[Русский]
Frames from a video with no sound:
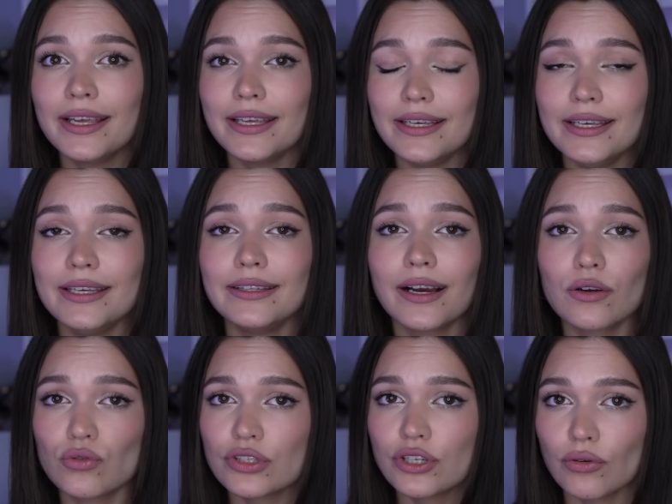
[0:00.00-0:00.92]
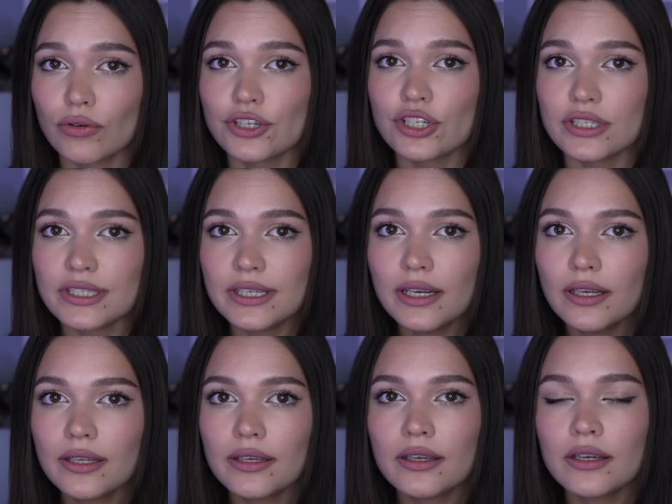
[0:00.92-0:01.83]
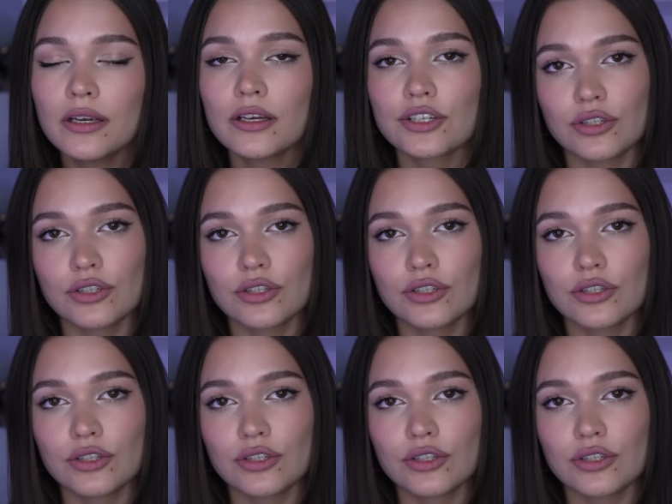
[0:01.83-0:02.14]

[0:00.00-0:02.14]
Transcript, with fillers: и нагрузки очень сильные,